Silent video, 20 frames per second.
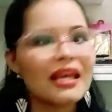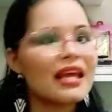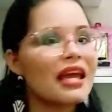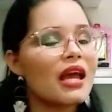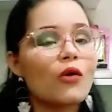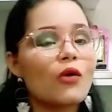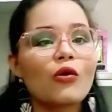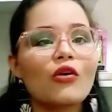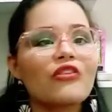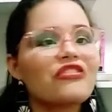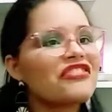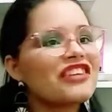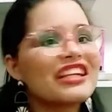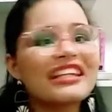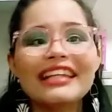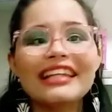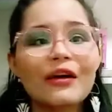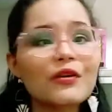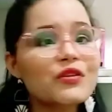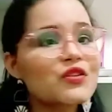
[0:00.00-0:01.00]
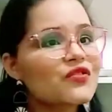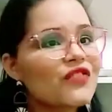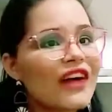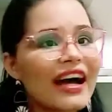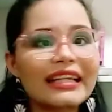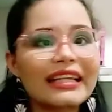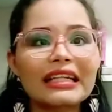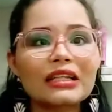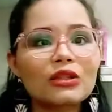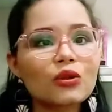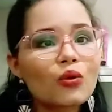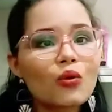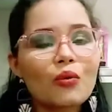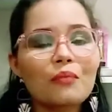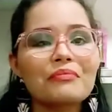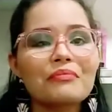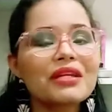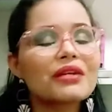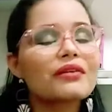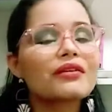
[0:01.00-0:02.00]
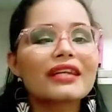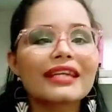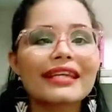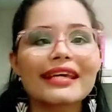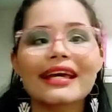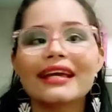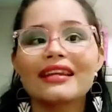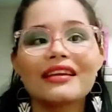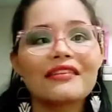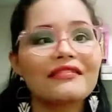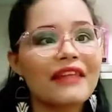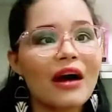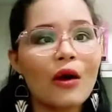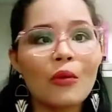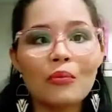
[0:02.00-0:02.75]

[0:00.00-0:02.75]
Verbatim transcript: Eu ouvi Deus falando comigo que ia levar